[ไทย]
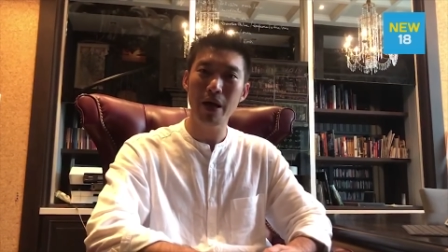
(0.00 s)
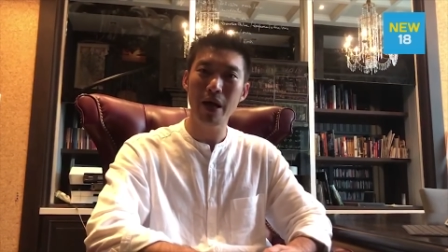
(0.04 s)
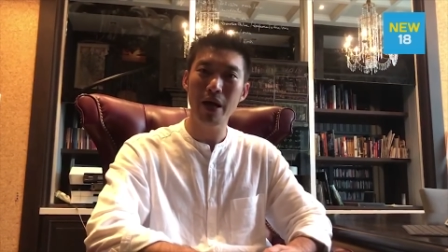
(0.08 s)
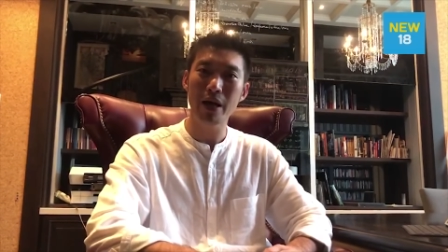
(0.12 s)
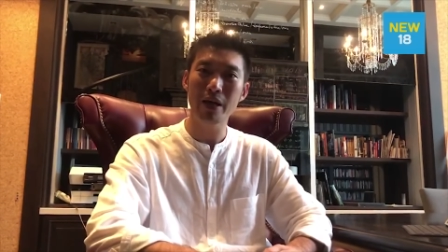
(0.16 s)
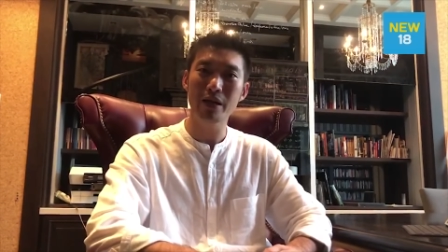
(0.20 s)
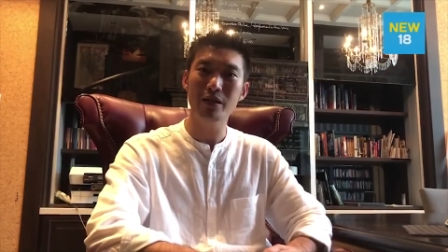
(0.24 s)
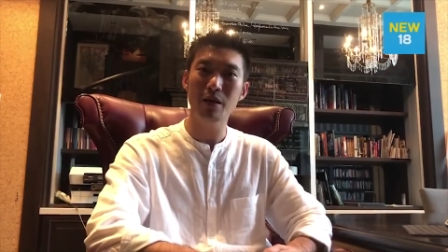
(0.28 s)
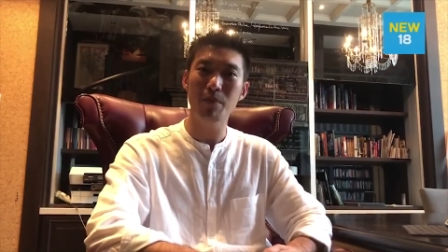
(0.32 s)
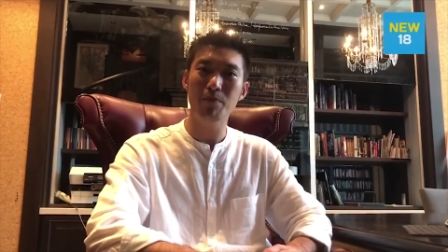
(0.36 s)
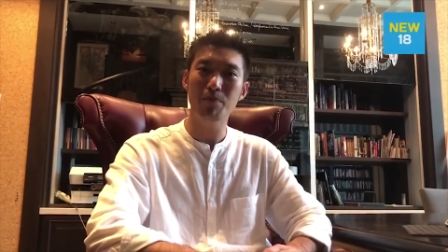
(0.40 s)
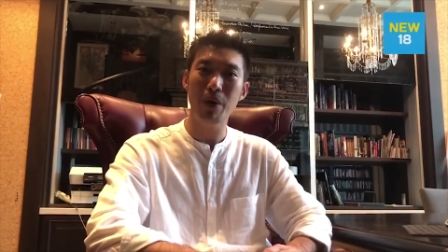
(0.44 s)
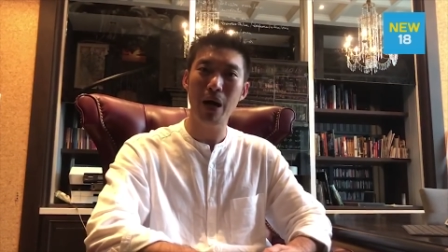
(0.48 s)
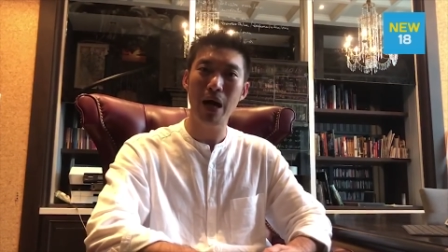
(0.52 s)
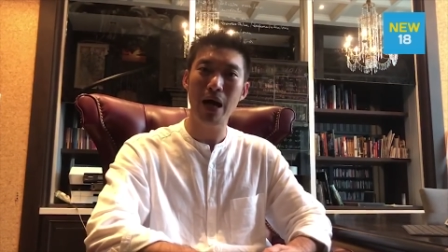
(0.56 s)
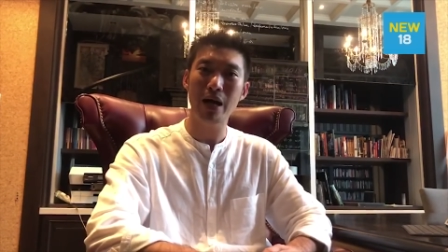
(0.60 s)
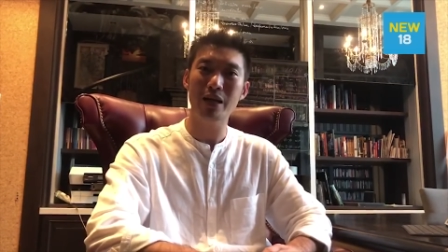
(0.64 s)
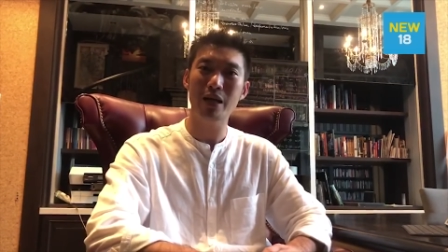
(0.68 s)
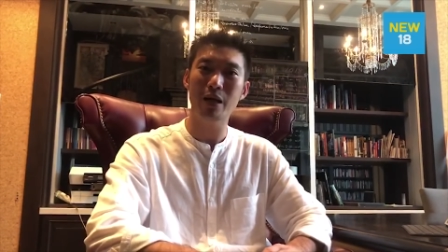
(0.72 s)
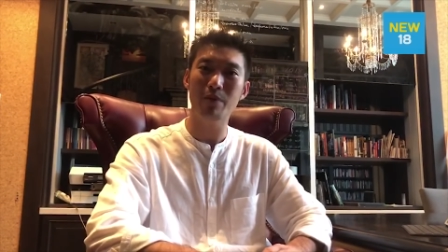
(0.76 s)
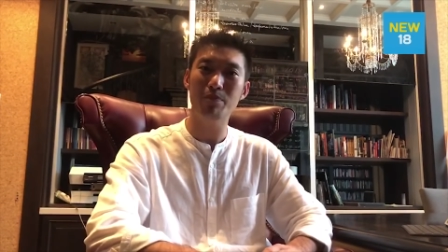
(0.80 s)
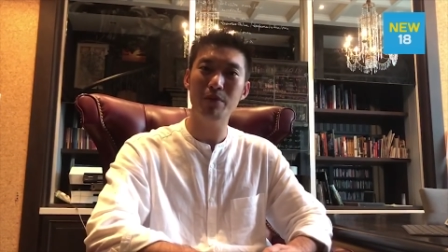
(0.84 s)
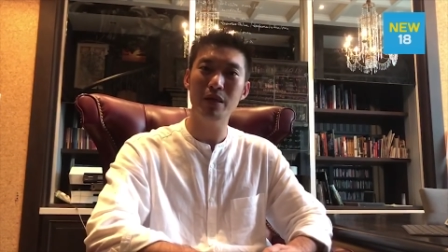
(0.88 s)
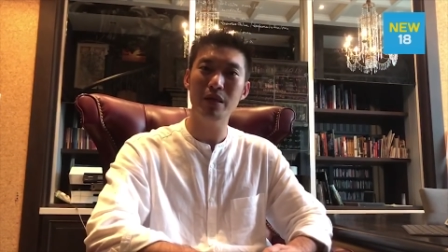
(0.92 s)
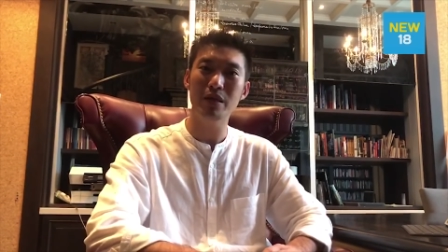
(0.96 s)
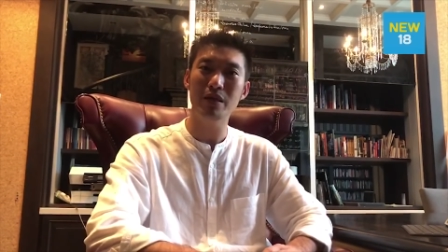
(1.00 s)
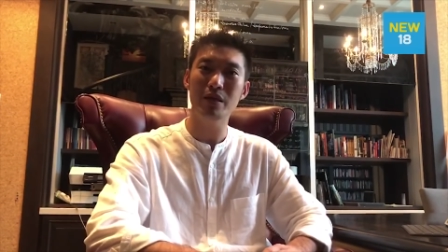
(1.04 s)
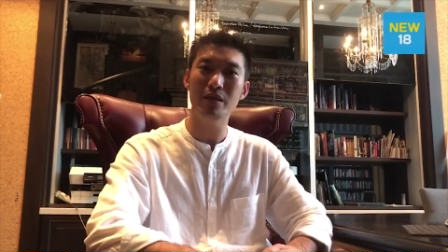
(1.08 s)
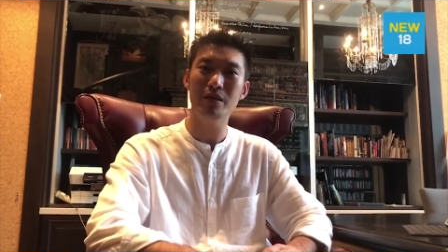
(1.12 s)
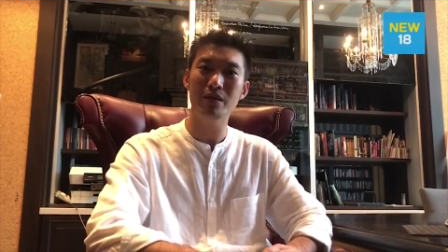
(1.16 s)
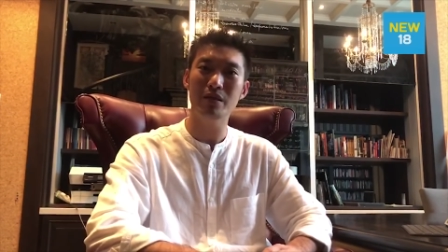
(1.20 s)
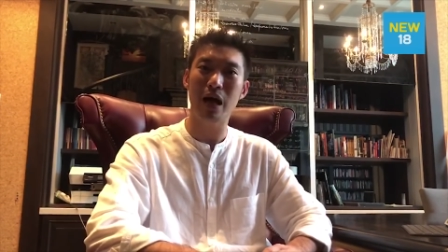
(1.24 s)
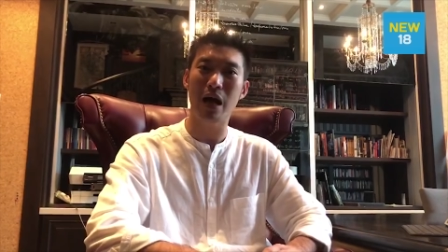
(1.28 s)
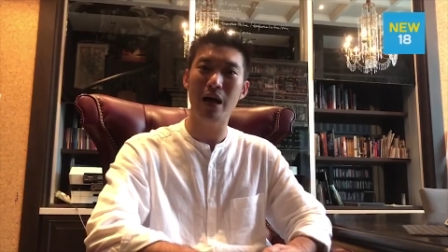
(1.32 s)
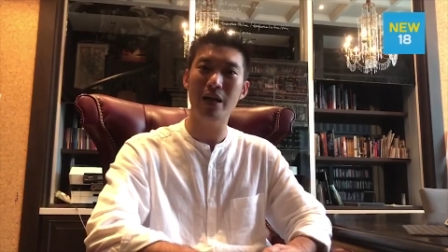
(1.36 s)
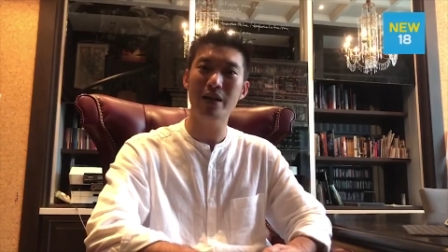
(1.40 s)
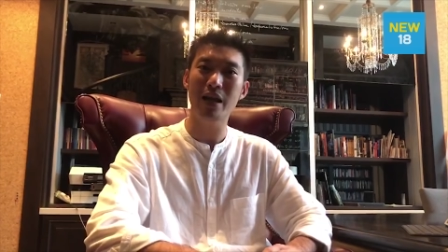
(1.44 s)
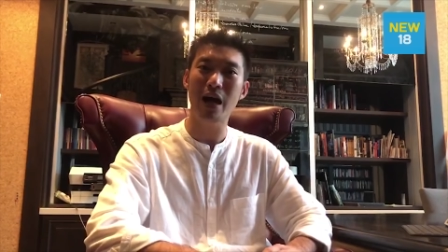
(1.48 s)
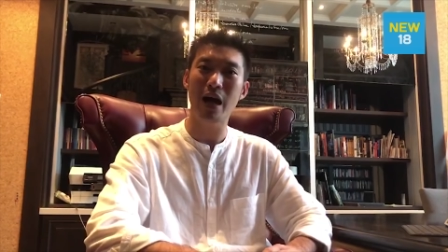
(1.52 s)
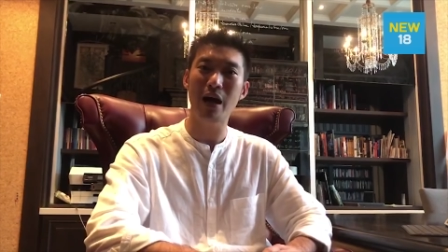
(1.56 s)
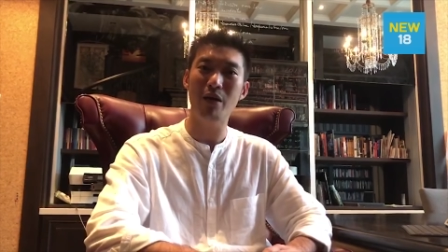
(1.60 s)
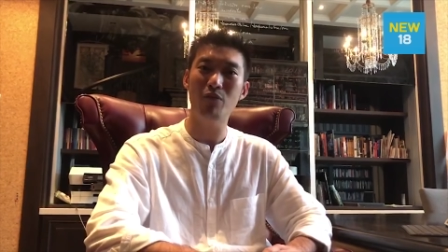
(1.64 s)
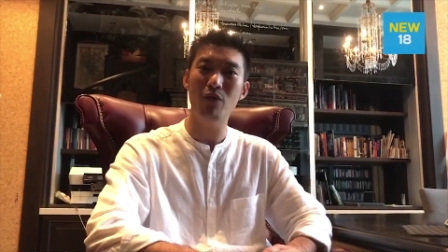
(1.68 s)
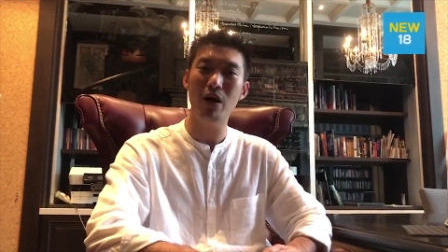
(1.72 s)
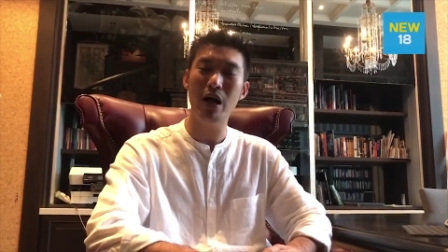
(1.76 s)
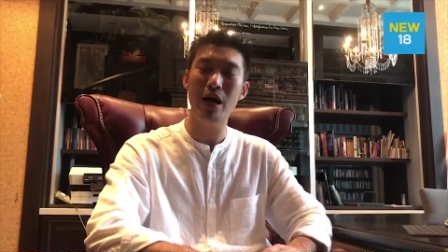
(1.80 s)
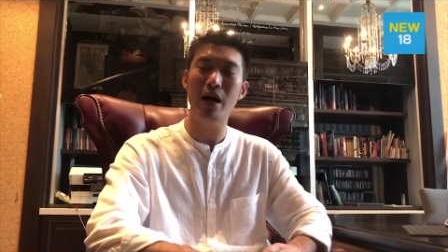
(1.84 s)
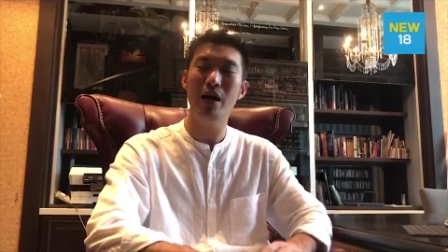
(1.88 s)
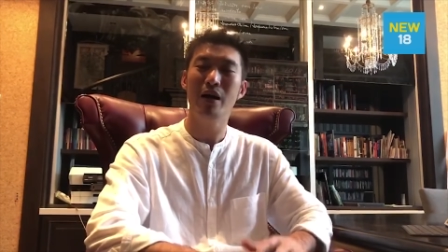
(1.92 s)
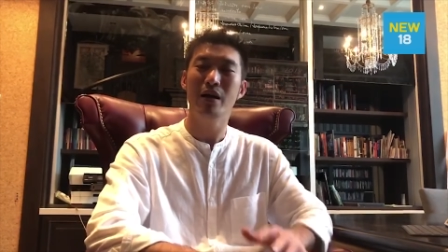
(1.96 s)
ให้สัมภาษณ์กับนิตยสารถาม
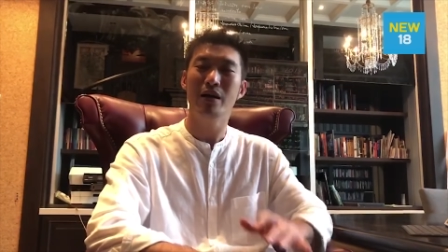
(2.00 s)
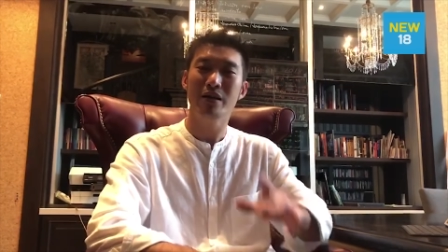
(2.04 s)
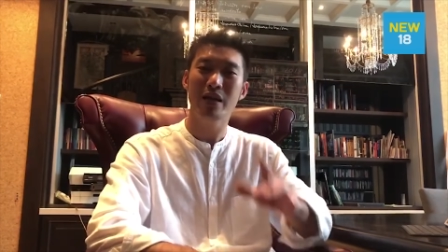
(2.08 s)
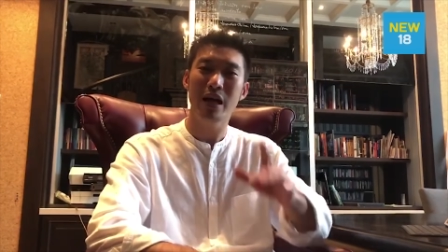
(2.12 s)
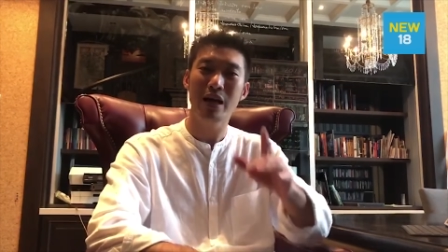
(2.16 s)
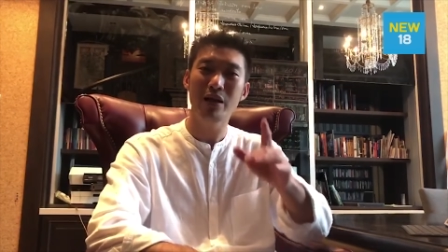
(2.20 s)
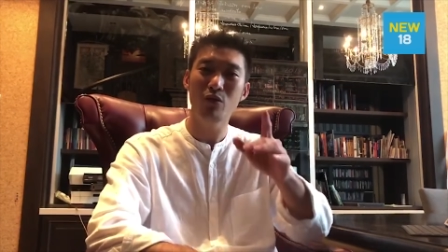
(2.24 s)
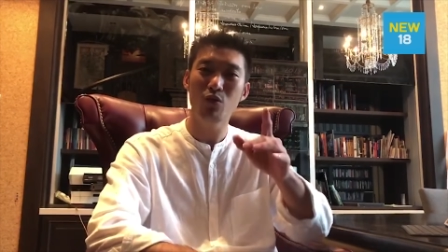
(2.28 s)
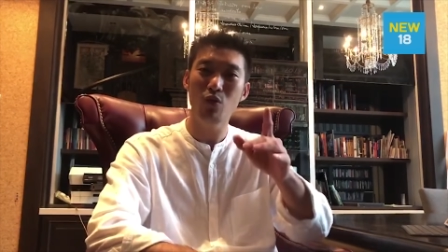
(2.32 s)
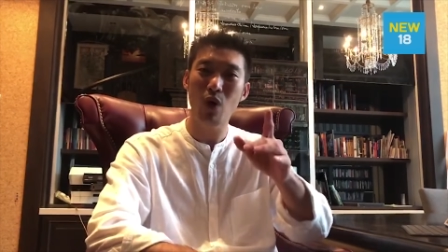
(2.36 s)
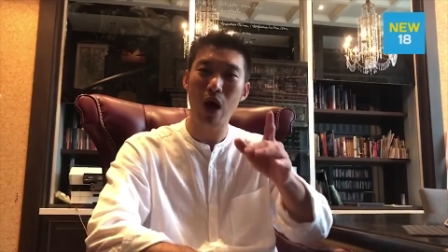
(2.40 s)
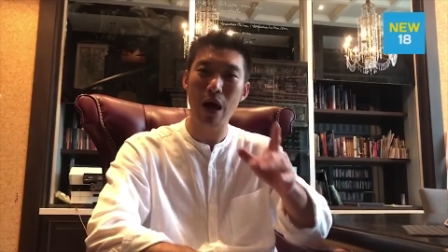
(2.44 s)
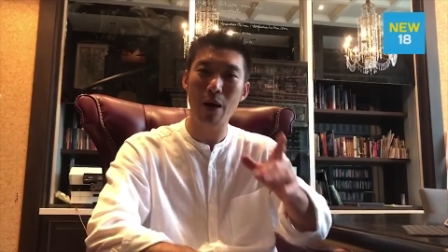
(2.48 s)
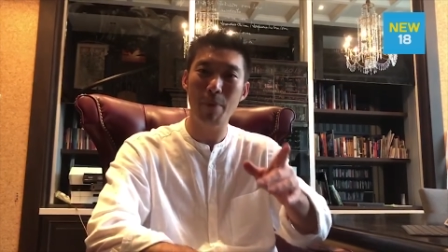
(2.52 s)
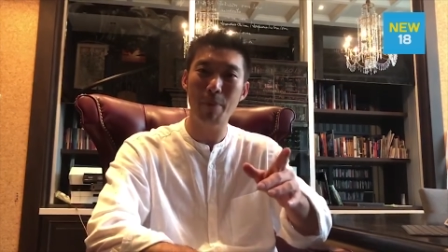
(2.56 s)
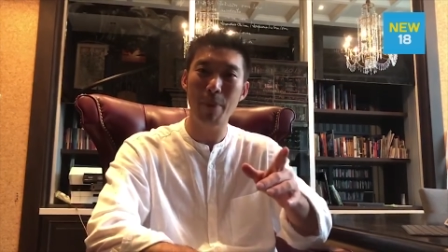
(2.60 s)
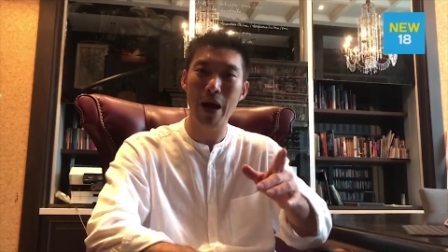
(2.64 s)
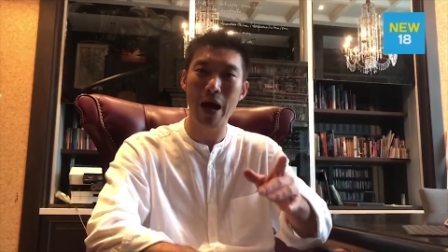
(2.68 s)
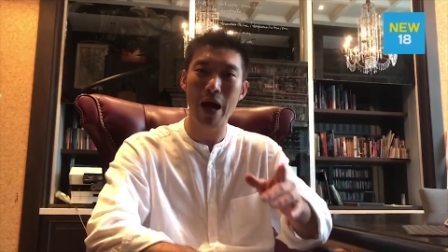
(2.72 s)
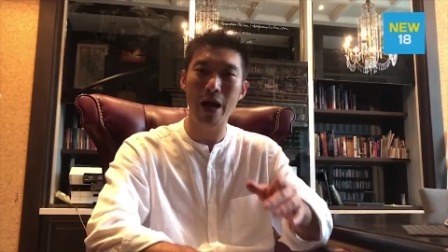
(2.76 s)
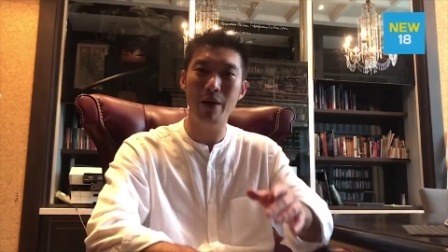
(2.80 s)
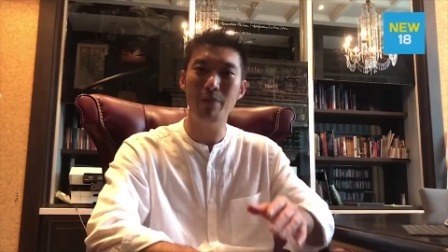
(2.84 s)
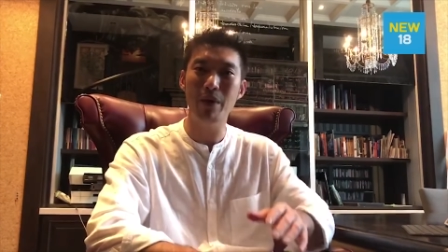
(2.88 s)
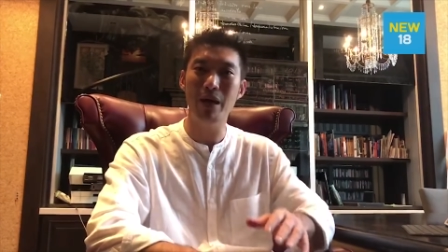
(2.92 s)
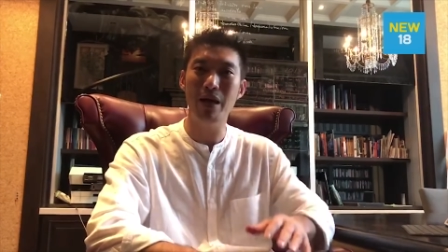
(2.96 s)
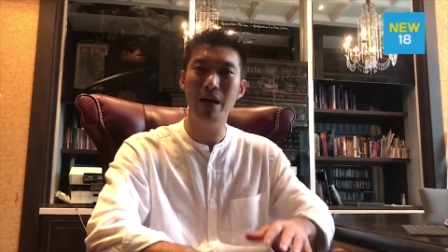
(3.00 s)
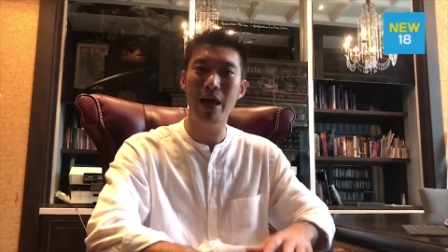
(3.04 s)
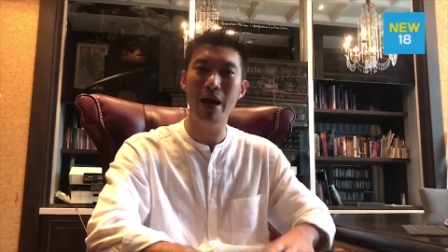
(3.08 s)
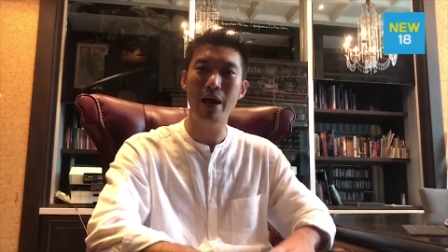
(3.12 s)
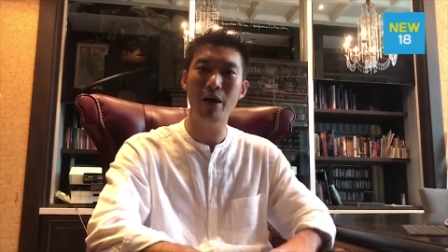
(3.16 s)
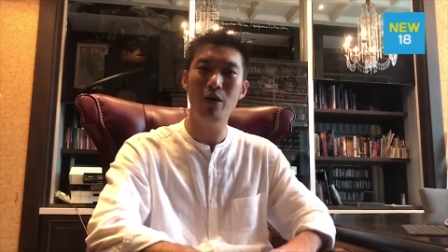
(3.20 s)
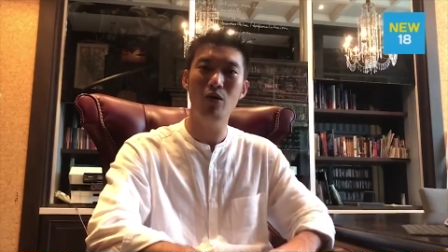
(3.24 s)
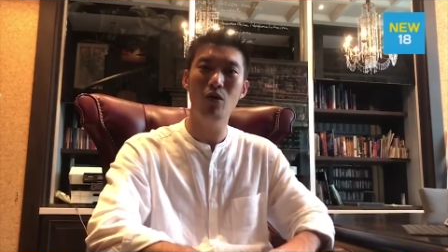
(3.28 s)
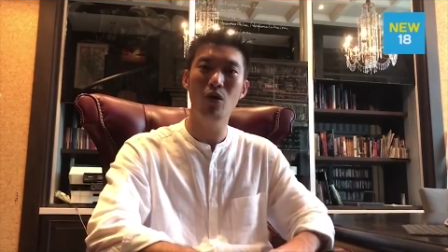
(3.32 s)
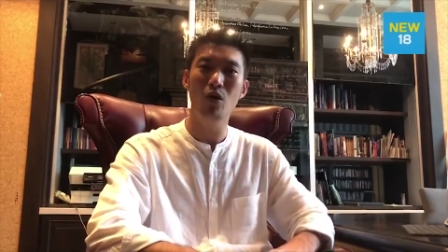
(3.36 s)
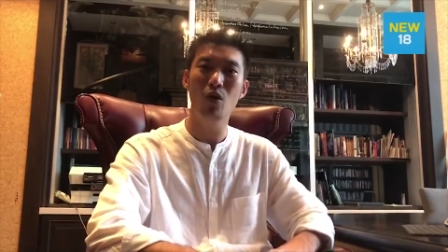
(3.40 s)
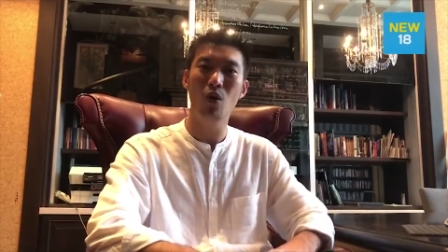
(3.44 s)
ว่าท่านวางแผนมาแล้ว